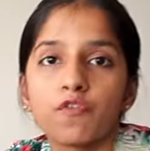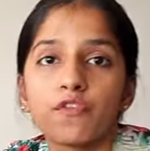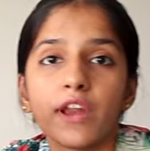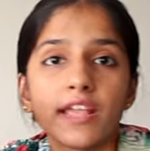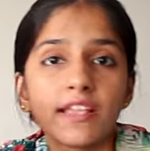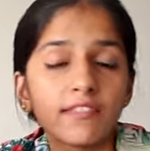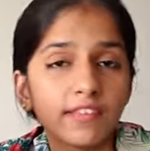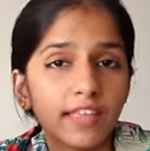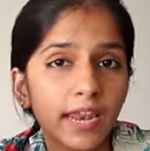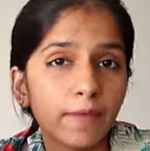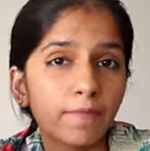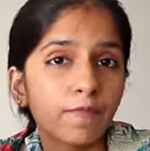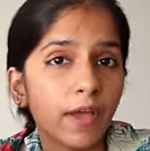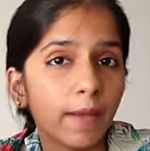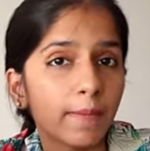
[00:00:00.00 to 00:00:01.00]
फ्रेंच
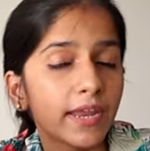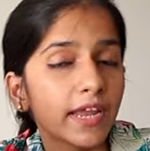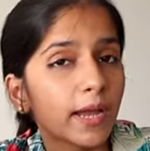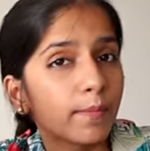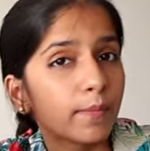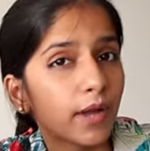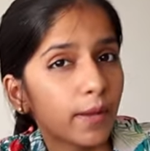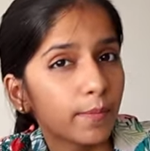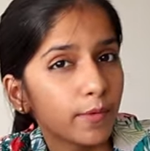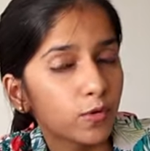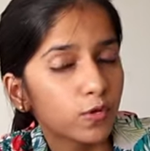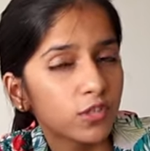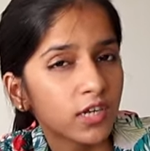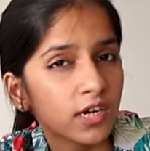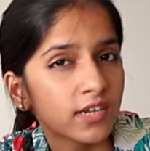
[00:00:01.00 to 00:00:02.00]
क्रेप फैब्रिक हम कब
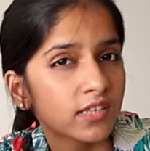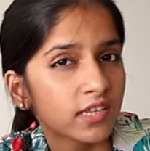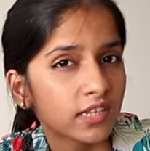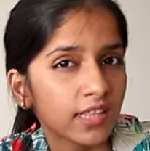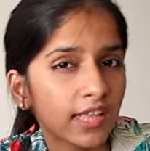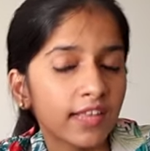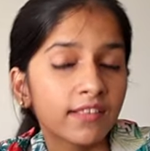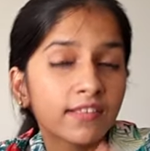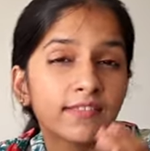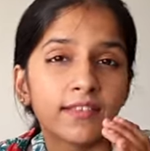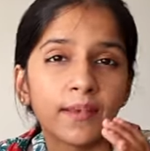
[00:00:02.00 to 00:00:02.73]
यूज़ कर सकते हैं